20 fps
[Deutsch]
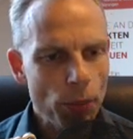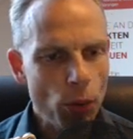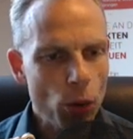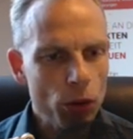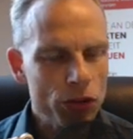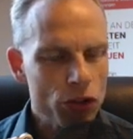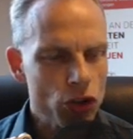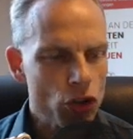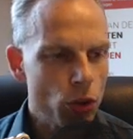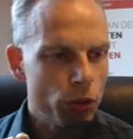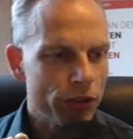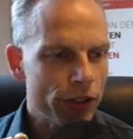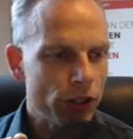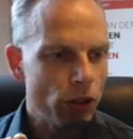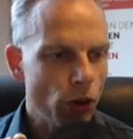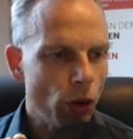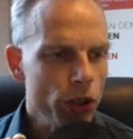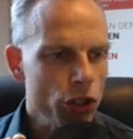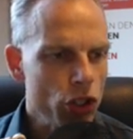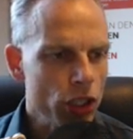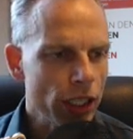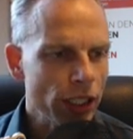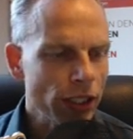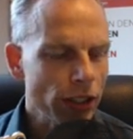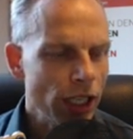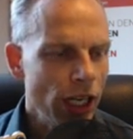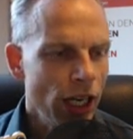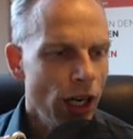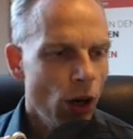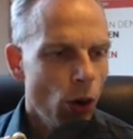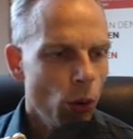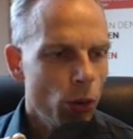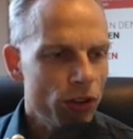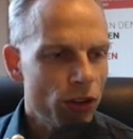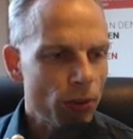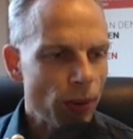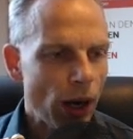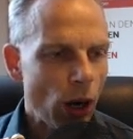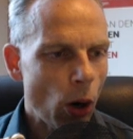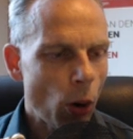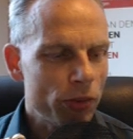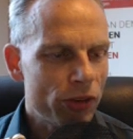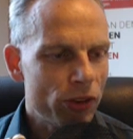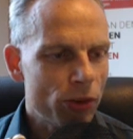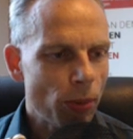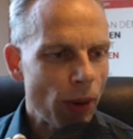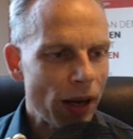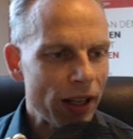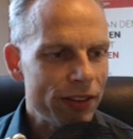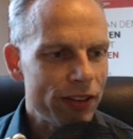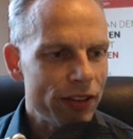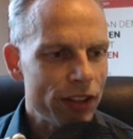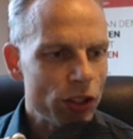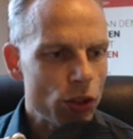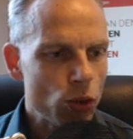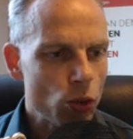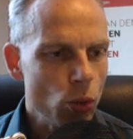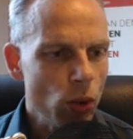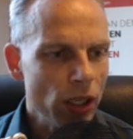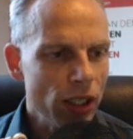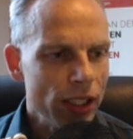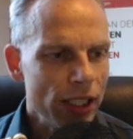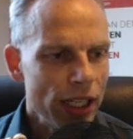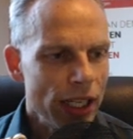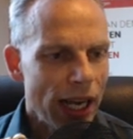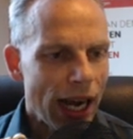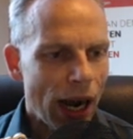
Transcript: Börsenschluss in Deutschland und zwar um 20 Uhr.